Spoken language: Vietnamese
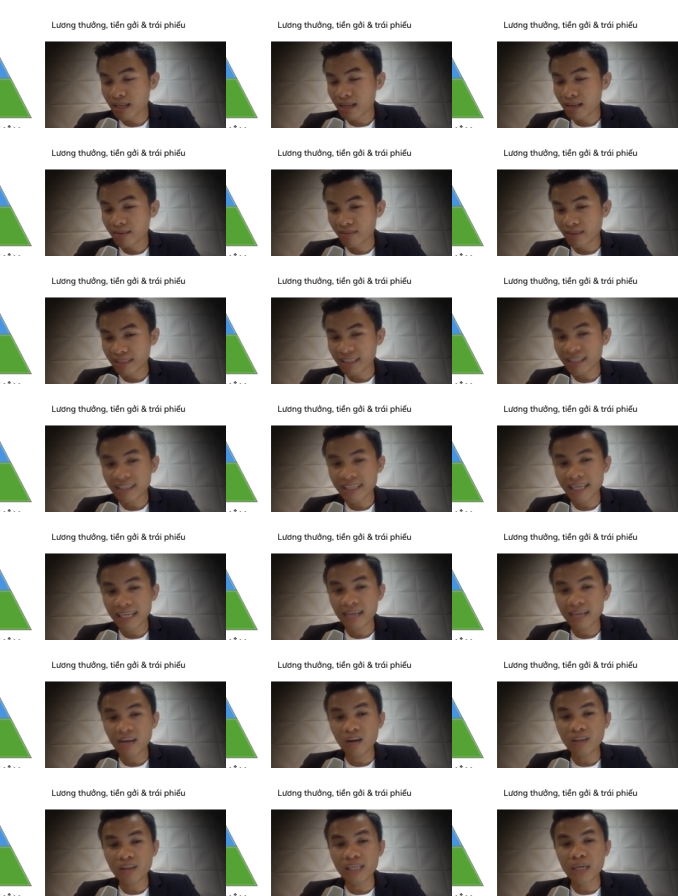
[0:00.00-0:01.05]
và tất
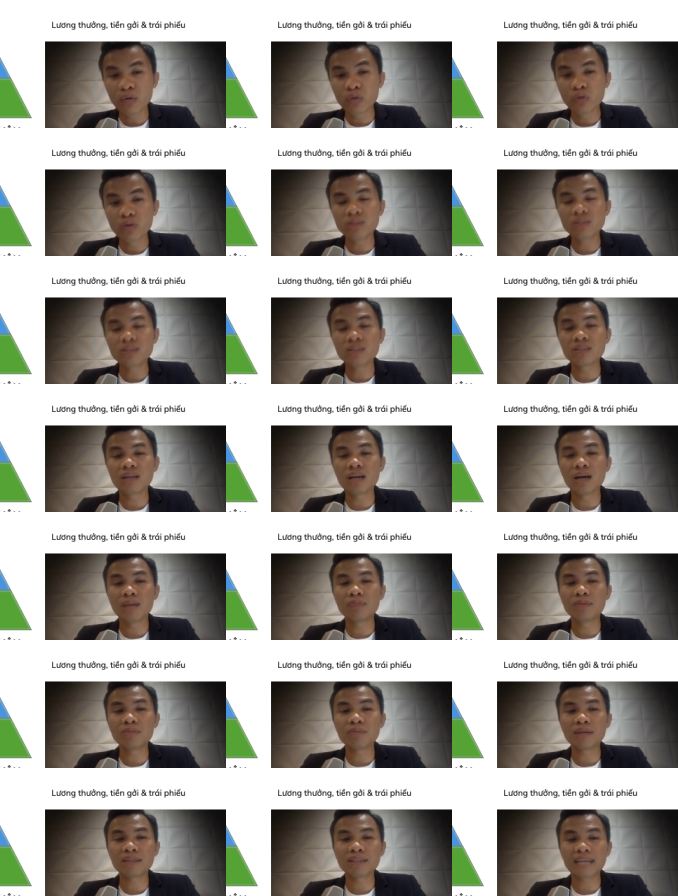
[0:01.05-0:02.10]
nhiên có nhiều những trường hợp
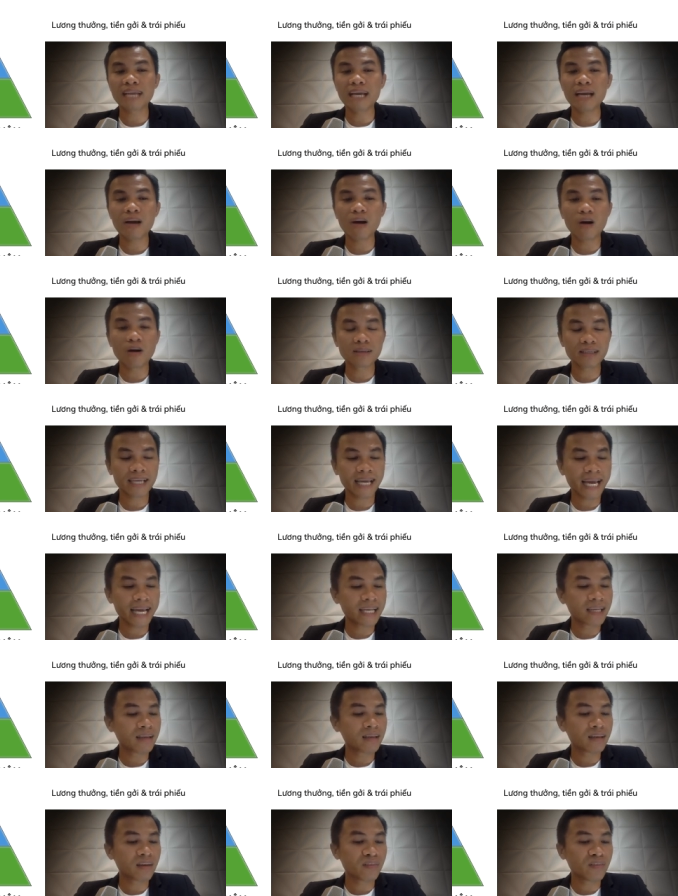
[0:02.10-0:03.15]
những bạn trẻ họ nghe
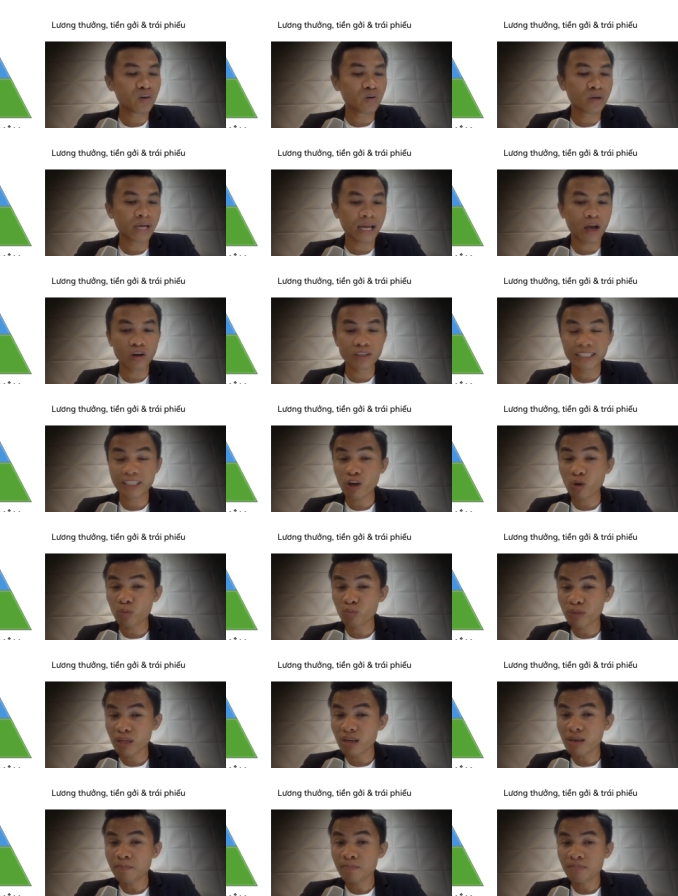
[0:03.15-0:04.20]
cái video này họ sẽ không
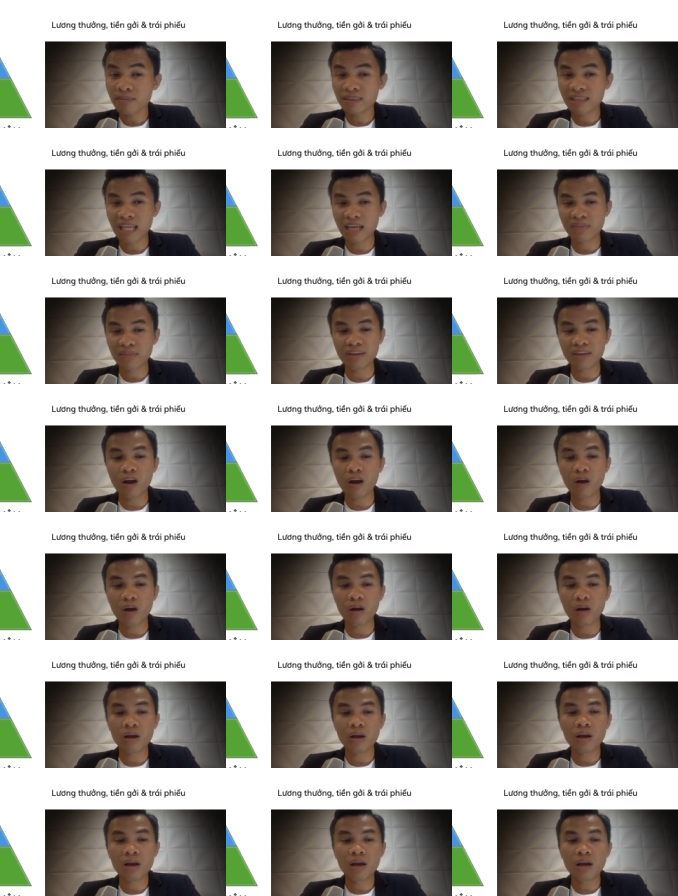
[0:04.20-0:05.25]
thích tại vì
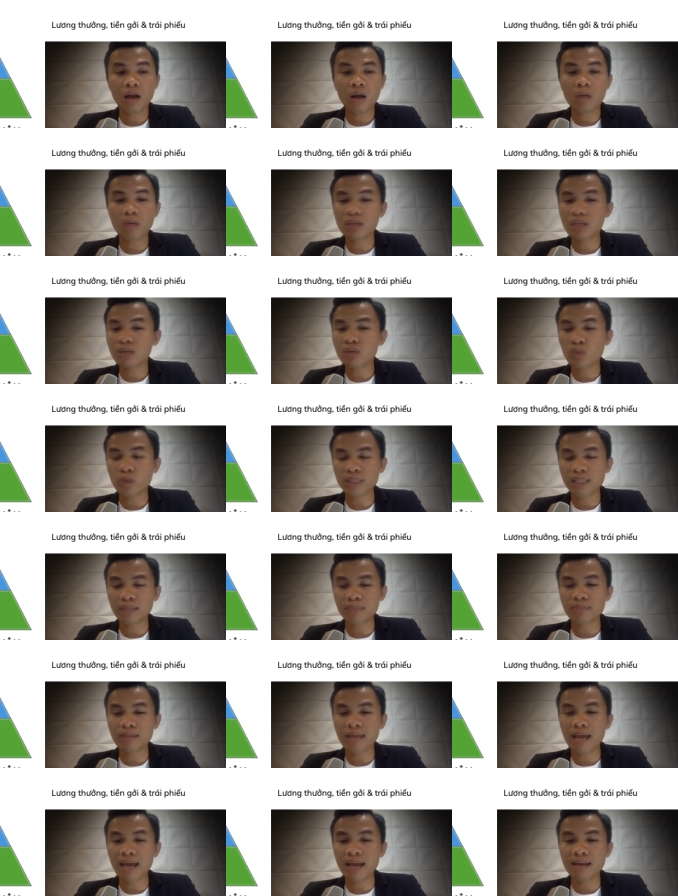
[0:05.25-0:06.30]
họ không có thích quan
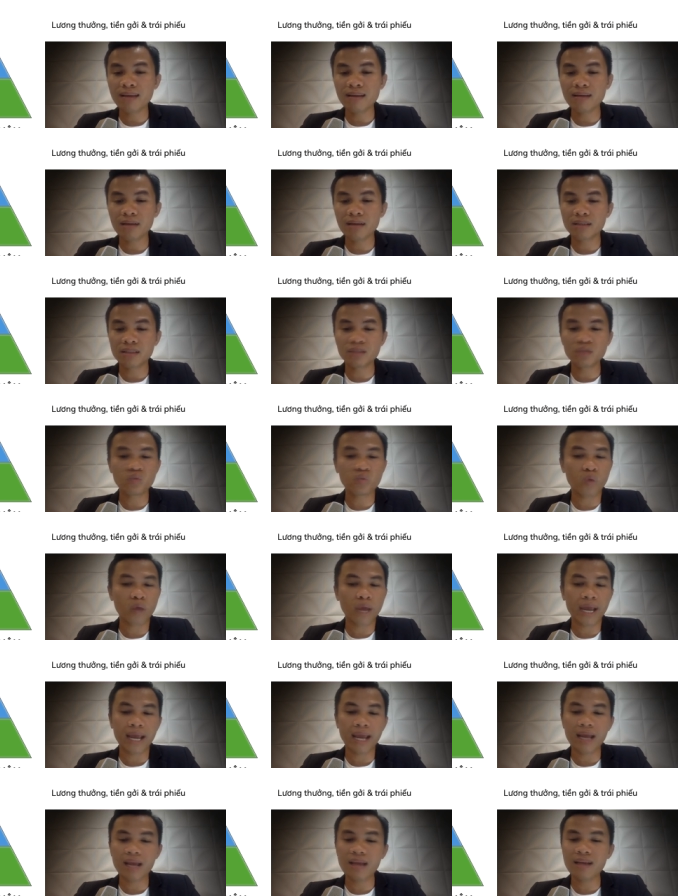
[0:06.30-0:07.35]
tâm đến à, sức
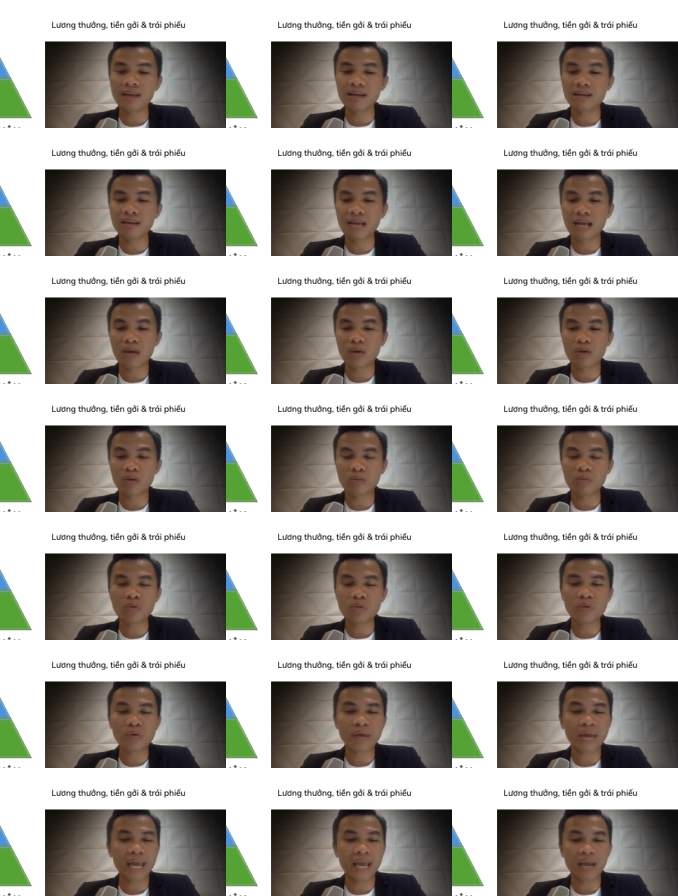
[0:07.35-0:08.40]
khỏe nào là mối
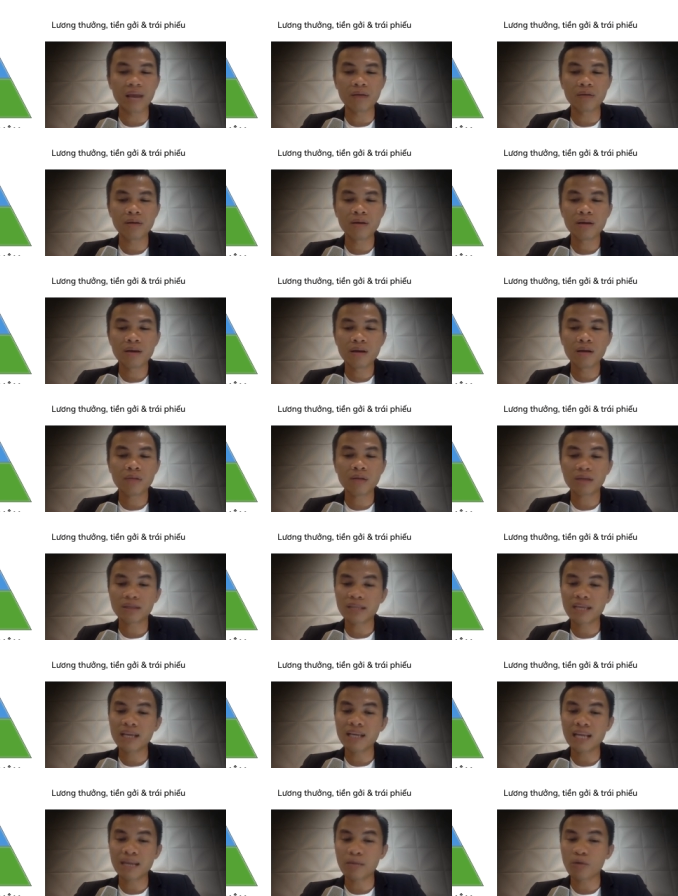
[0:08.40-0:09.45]
quan hệ không cần
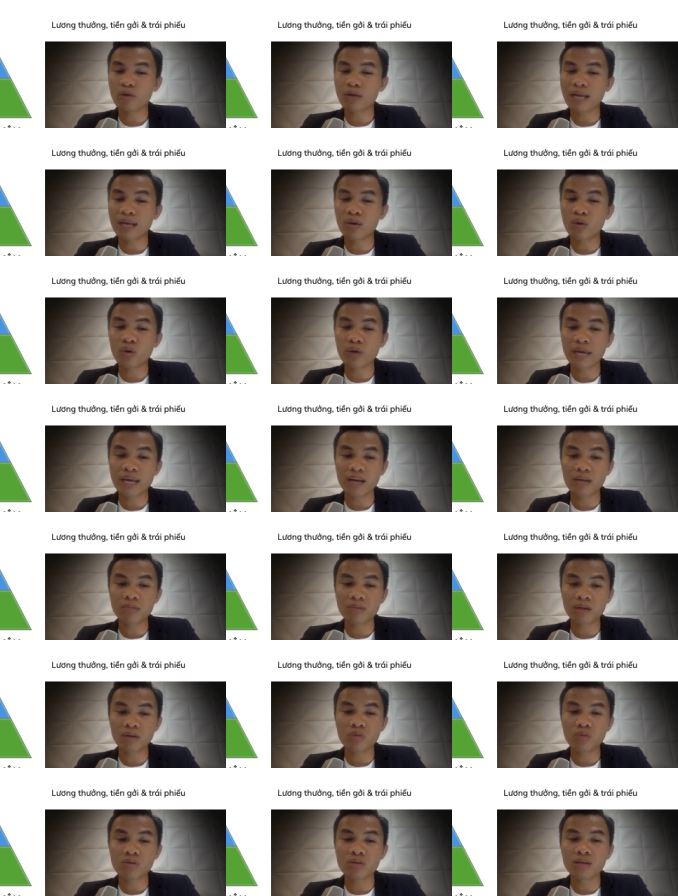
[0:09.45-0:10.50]
thiết làm online là ok không
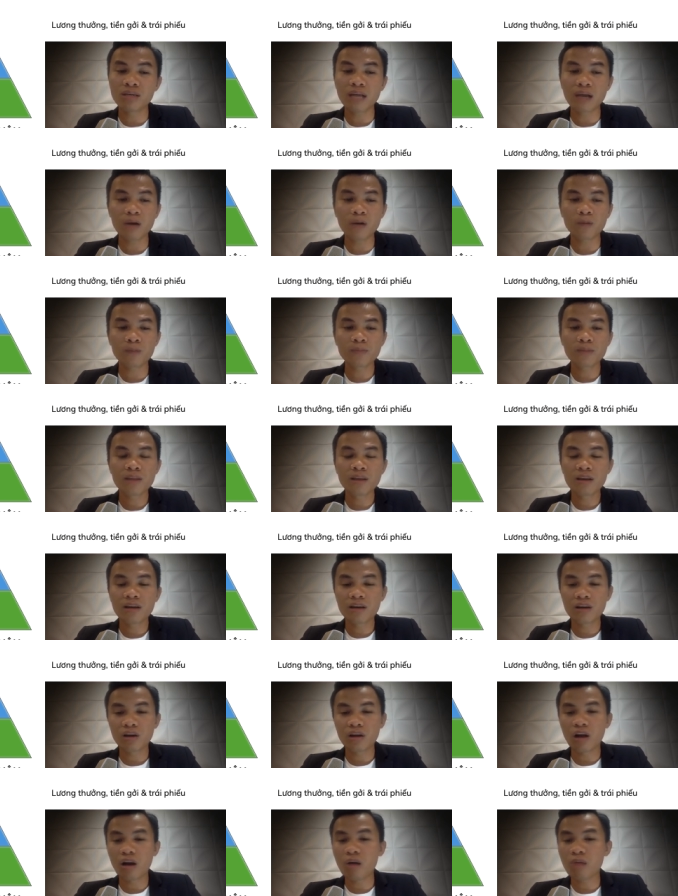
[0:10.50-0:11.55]
cần con người đâu
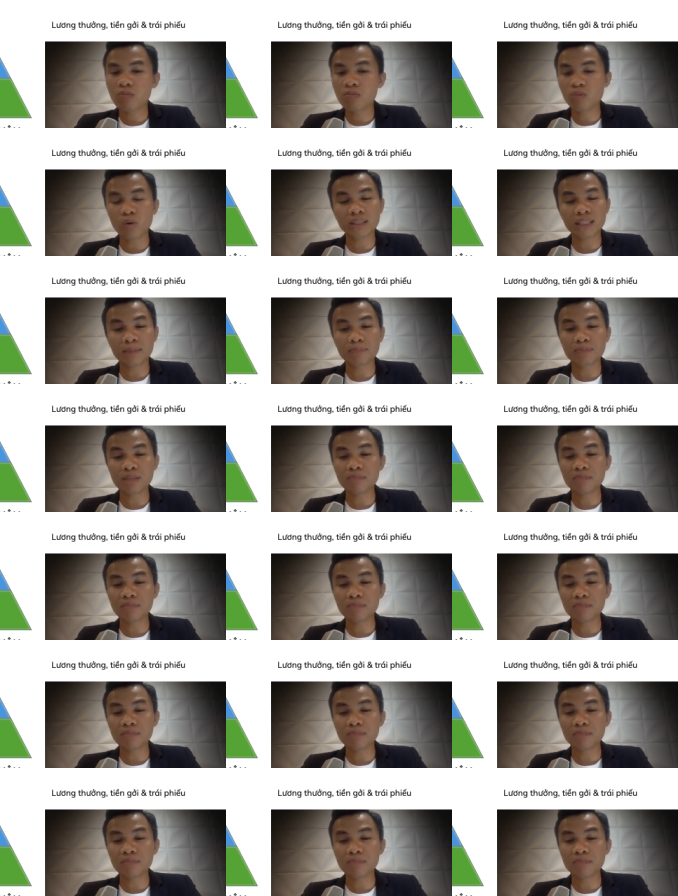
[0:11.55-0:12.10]
rồi họ không quan tâm tới